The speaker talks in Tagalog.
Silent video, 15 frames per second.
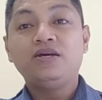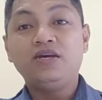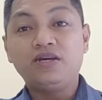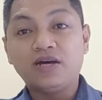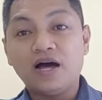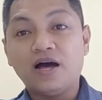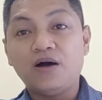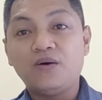
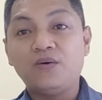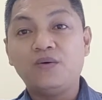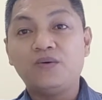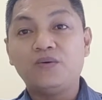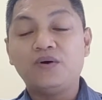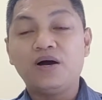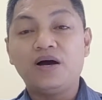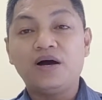Ikaw
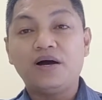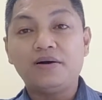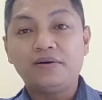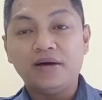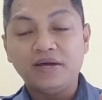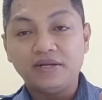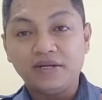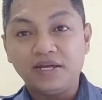
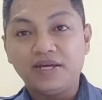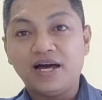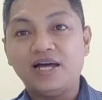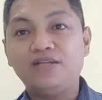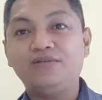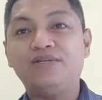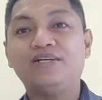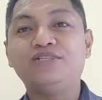ay
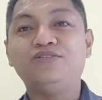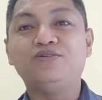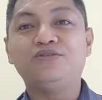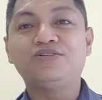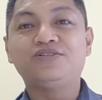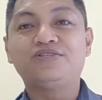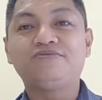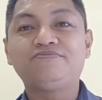regalo ng
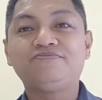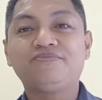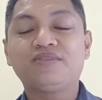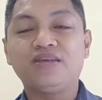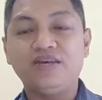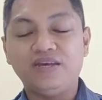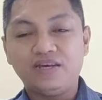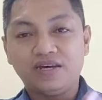Diyos.
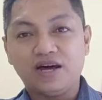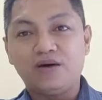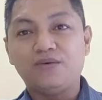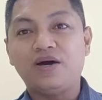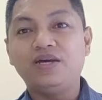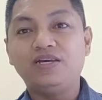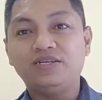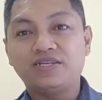
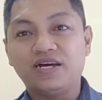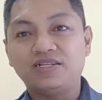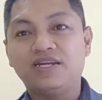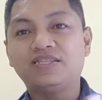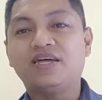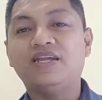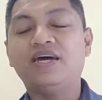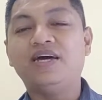Ikaw ay isang
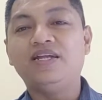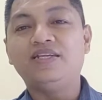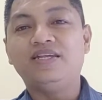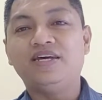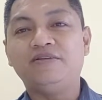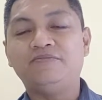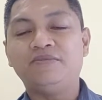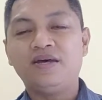Natanael
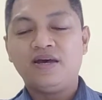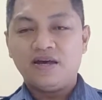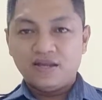din.